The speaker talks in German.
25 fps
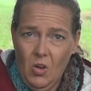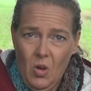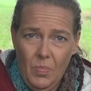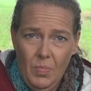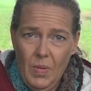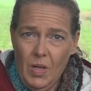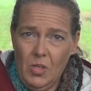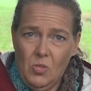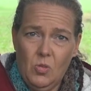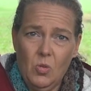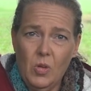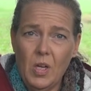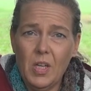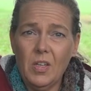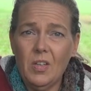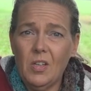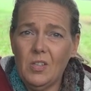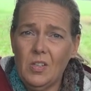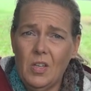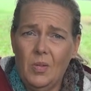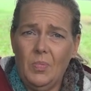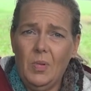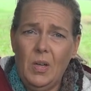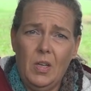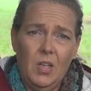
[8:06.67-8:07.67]
hör mal, so geht
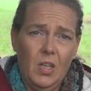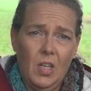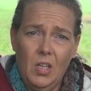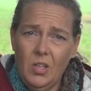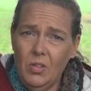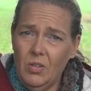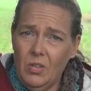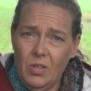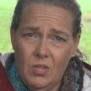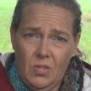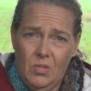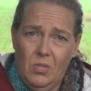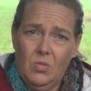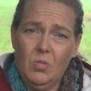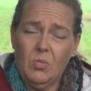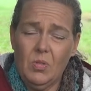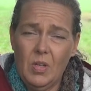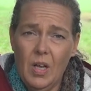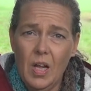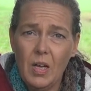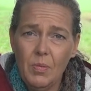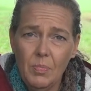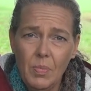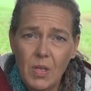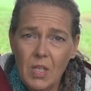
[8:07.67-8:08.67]
das aber nicht und das ist
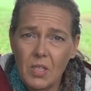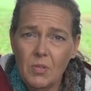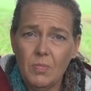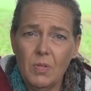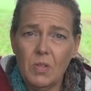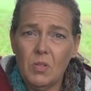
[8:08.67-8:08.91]
total mies,